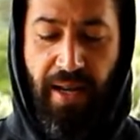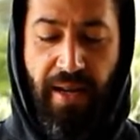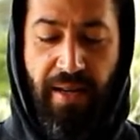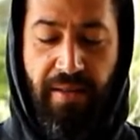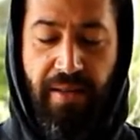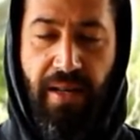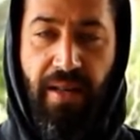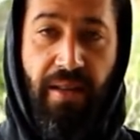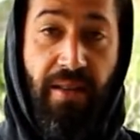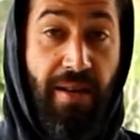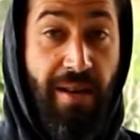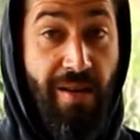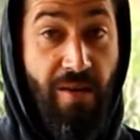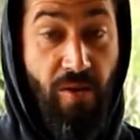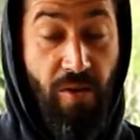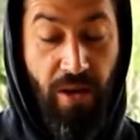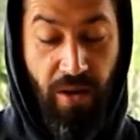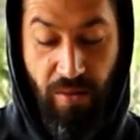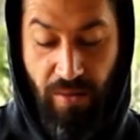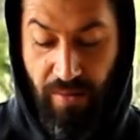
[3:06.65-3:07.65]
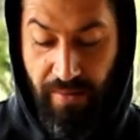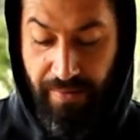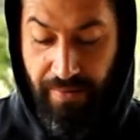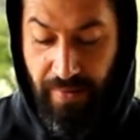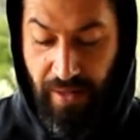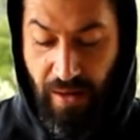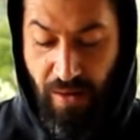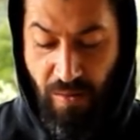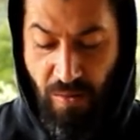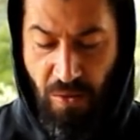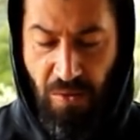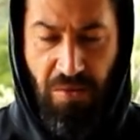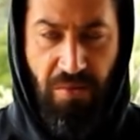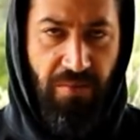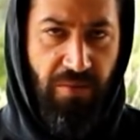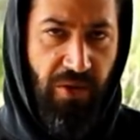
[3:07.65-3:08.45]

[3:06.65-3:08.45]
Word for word: catena della Oregon che comunque